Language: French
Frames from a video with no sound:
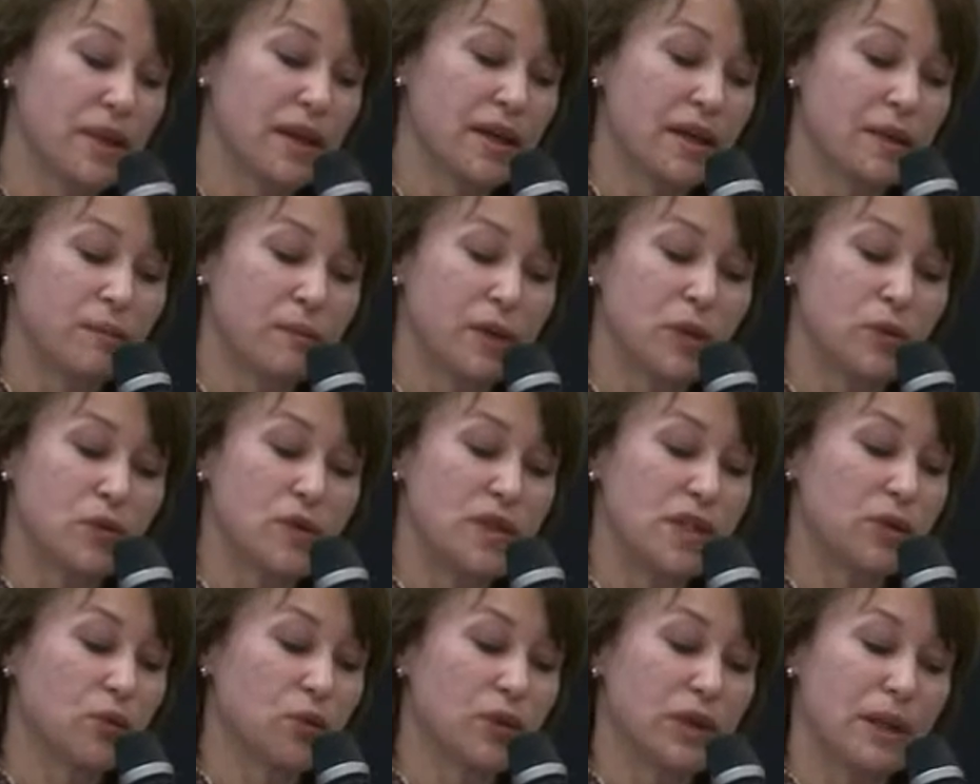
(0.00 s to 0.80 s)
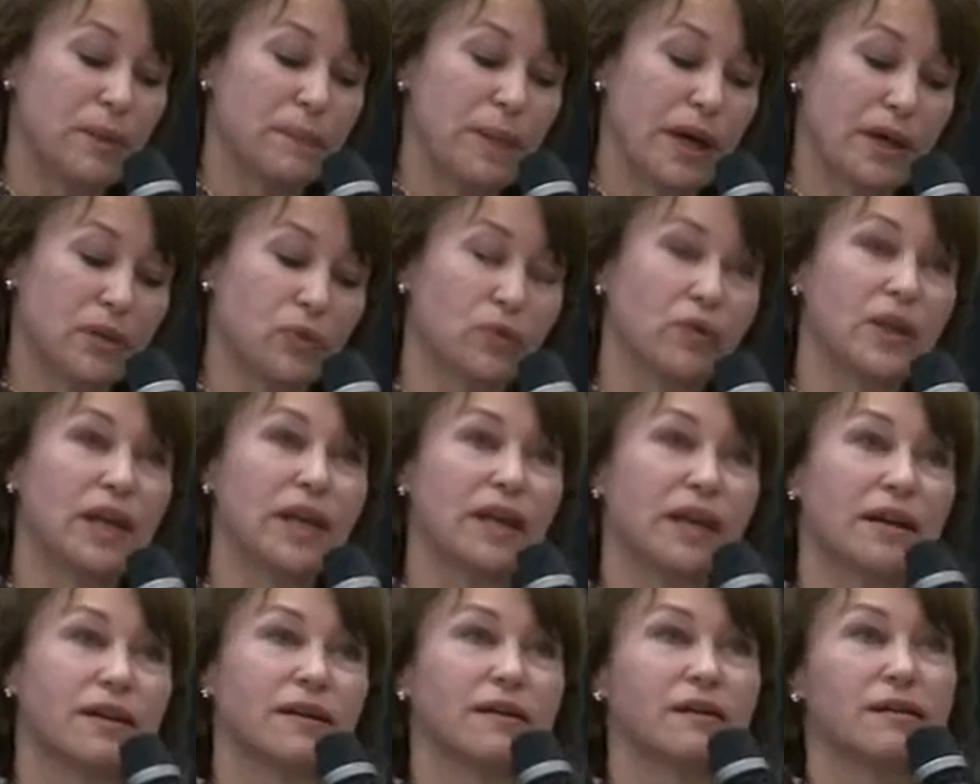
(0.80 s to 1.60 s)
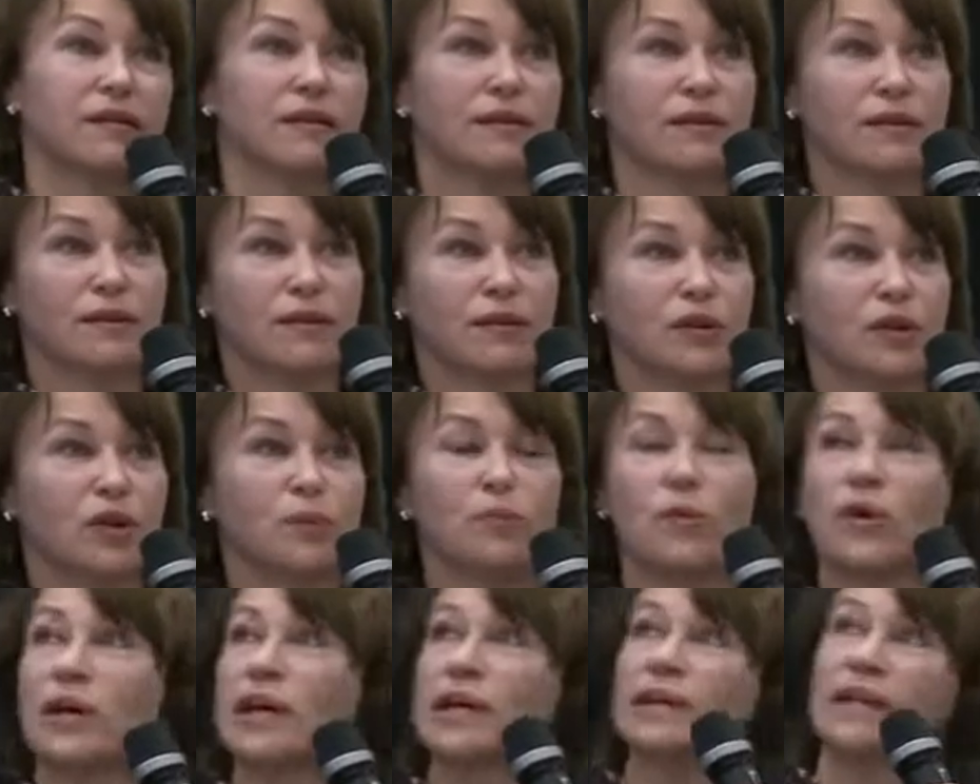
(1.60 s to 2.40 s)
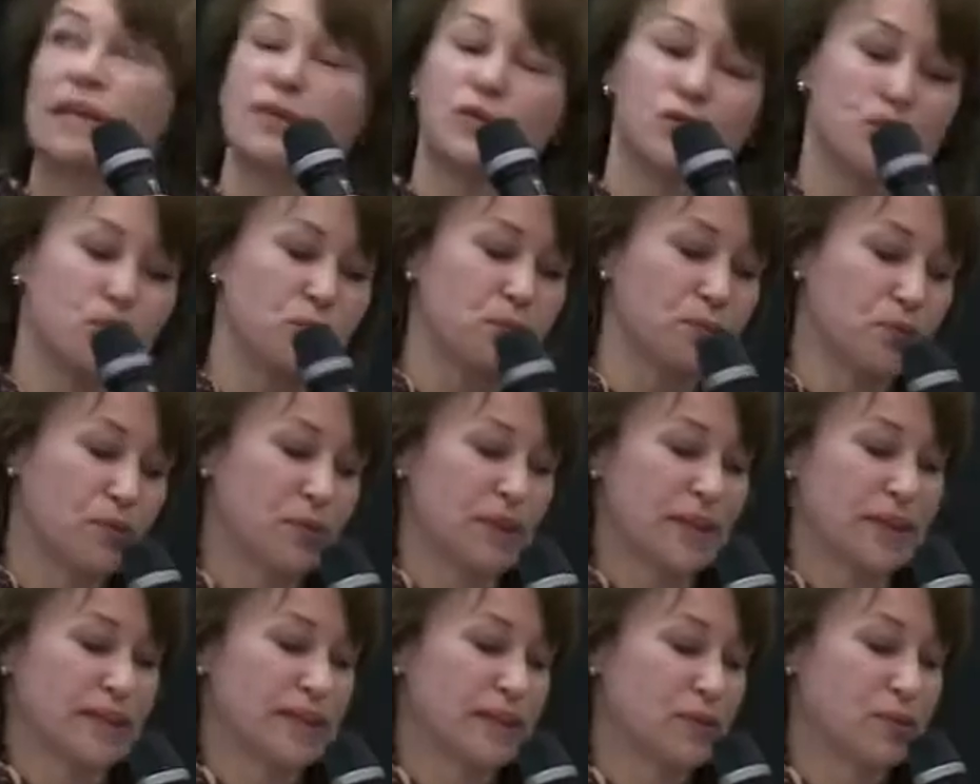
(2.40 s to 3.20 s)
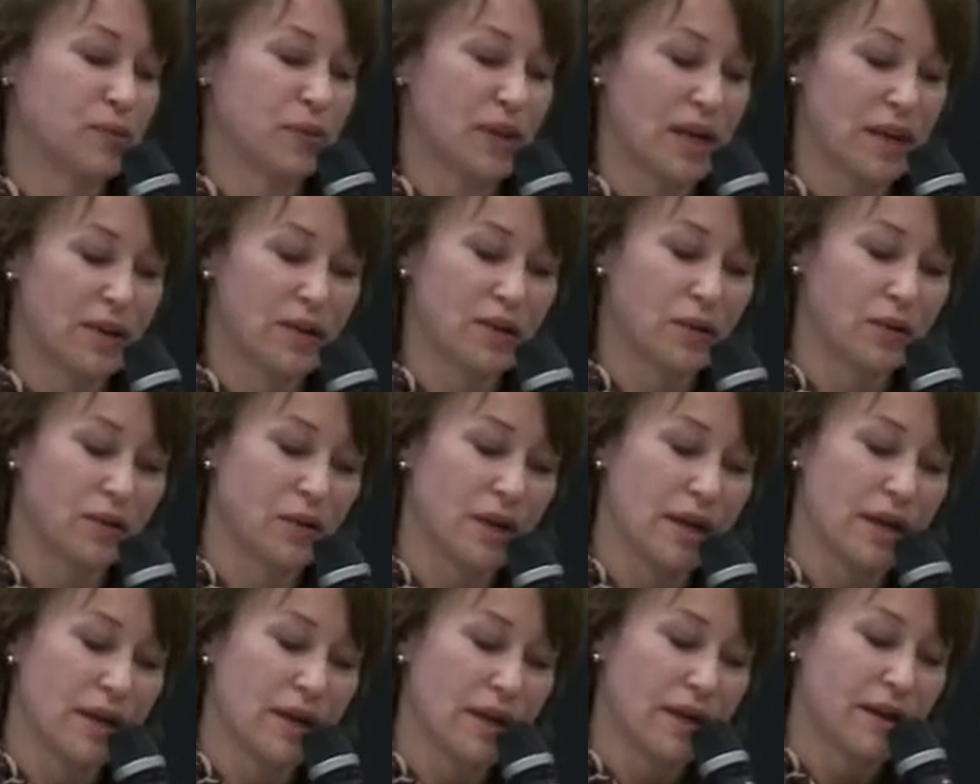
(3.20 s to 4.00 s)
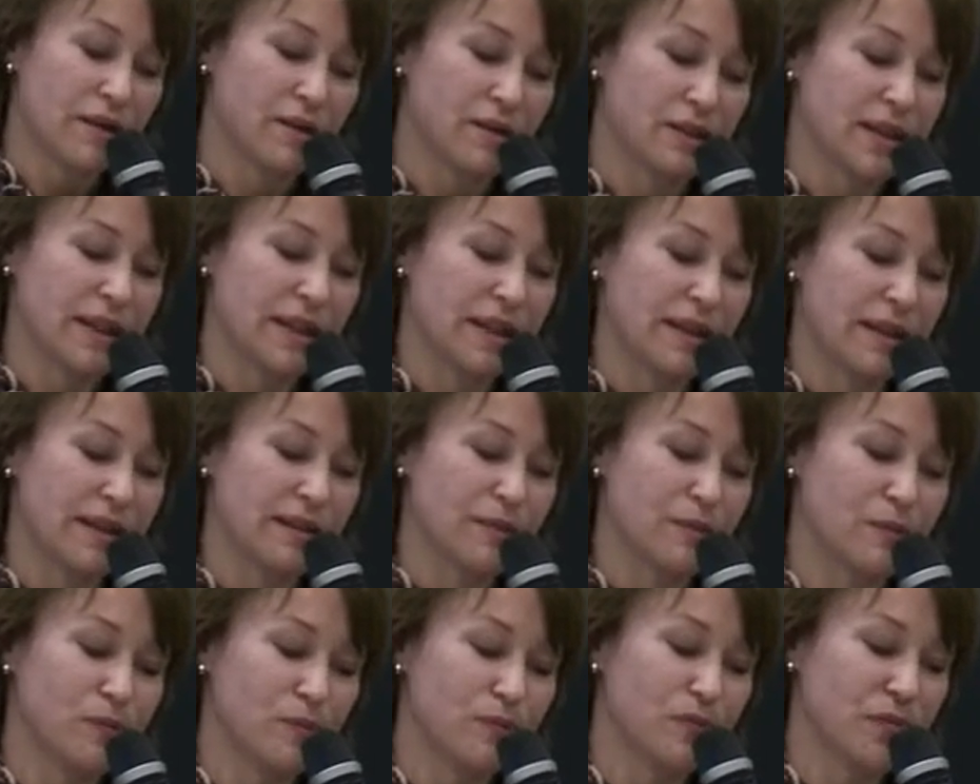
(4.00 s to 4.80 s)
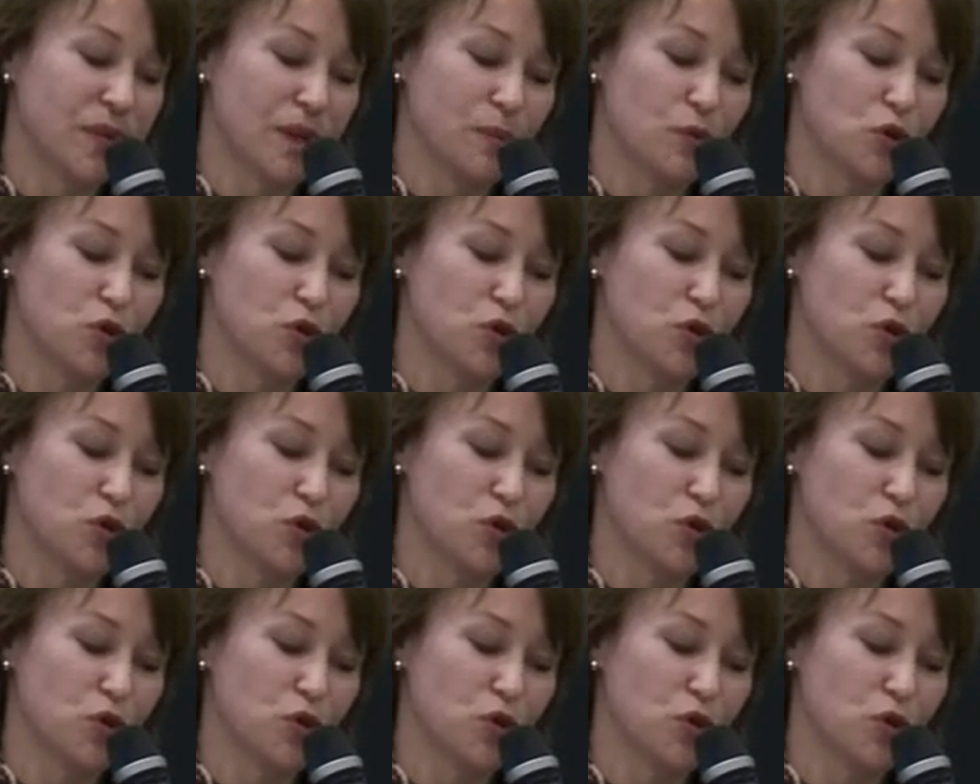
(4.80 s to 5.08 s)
mais aussi donc des partenaires comme Renasup, qui était tout à l'heure, euh, M. Monsieur